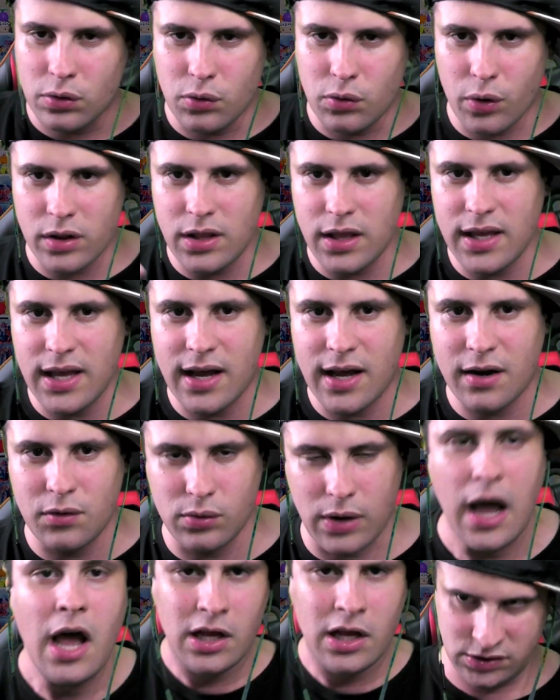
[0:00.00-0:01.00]
のノリでやる
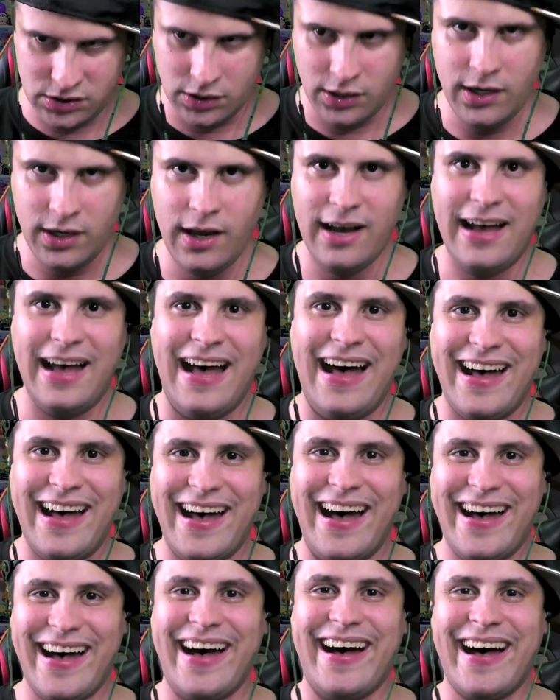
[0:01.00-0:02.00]
のが「ズハは
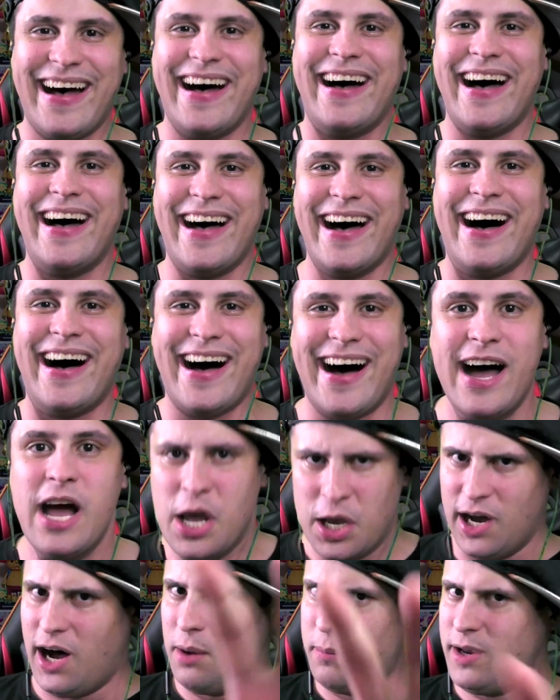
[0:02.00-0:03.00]
ハ
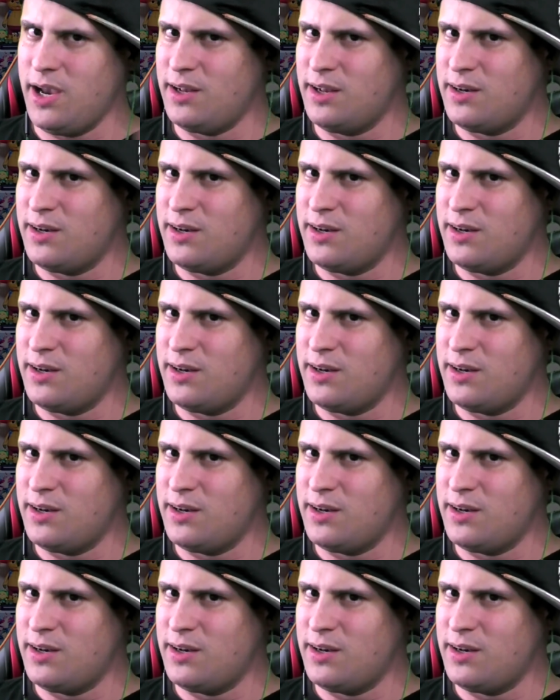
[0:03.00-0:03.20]
闇に飲